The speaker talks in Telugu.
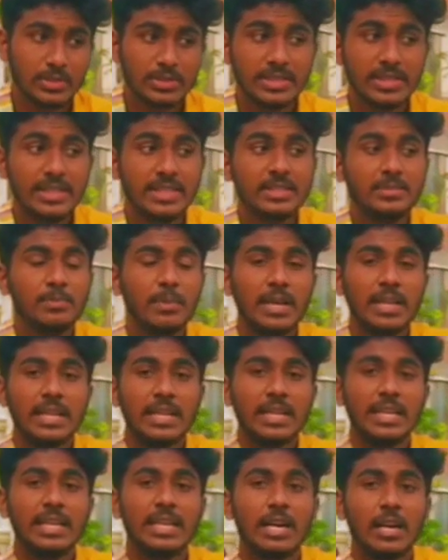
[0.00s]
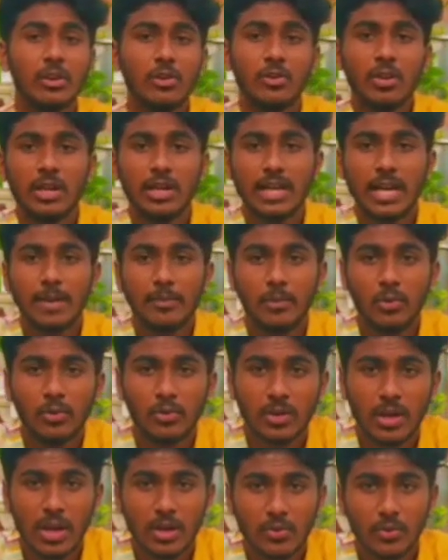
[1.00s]
సీట్స్ మరి ఈ కరోనా టైంలో
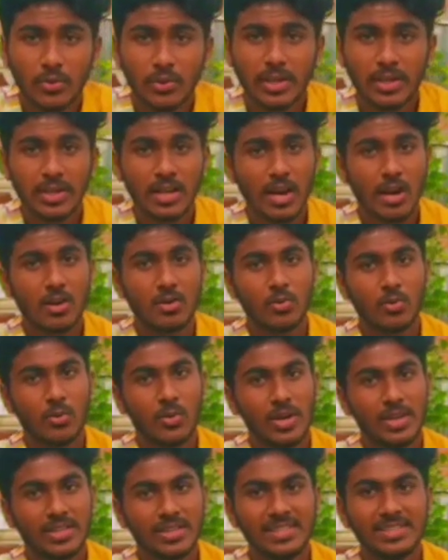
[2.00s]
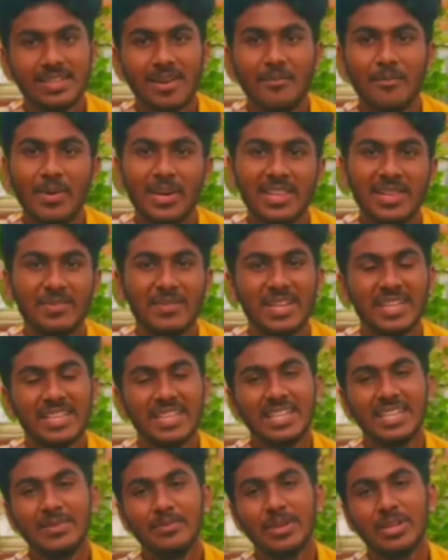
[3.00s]
రాకుంటే నాకు అయితే సంబంధం
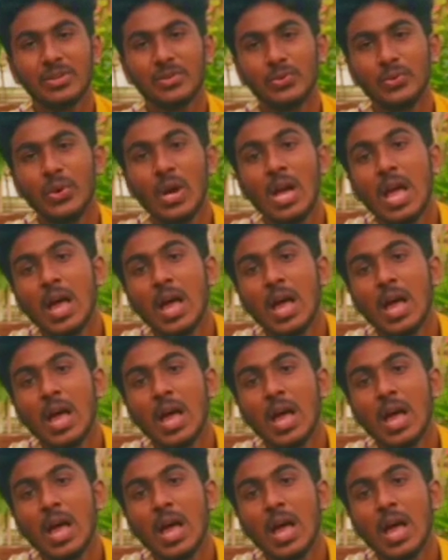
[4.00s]
లేదని మీకు